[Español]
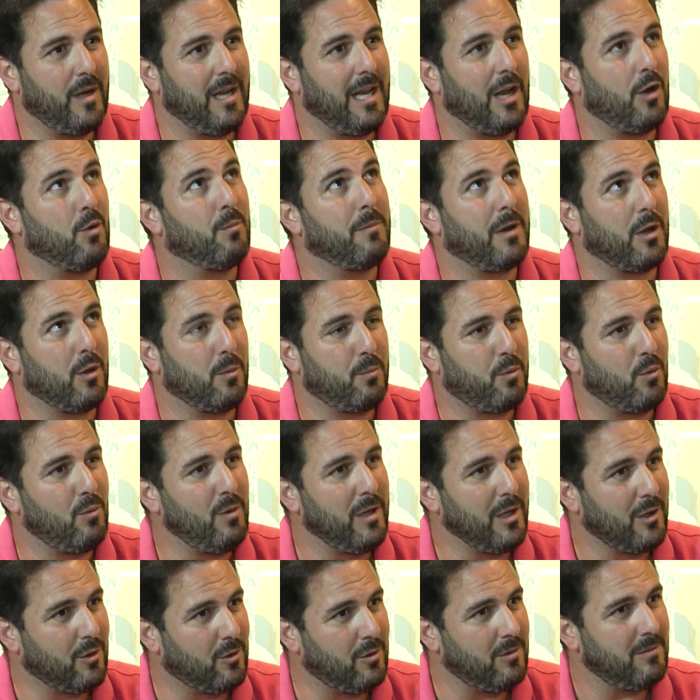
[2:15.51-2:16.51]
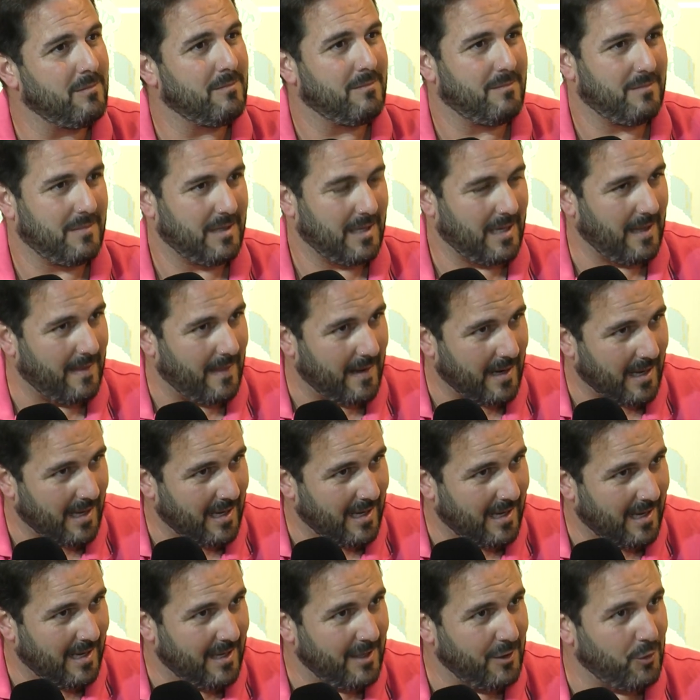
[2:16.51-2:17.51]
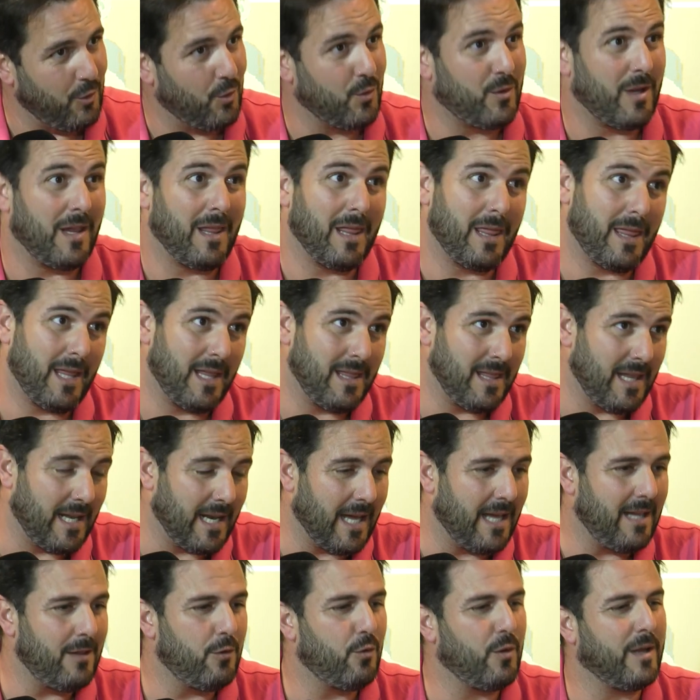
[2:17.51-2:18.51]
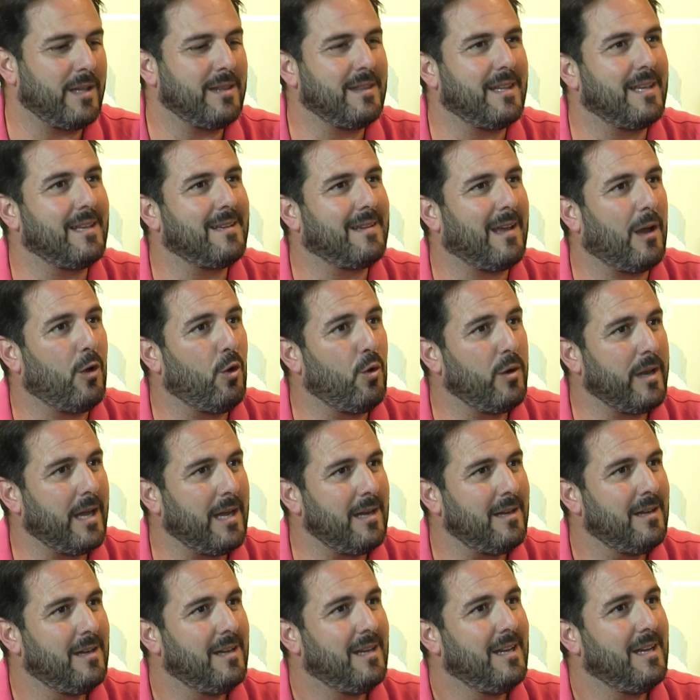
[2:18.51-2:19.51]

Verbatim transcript: el alumbrado público quedará, no se encenderá durante esas horas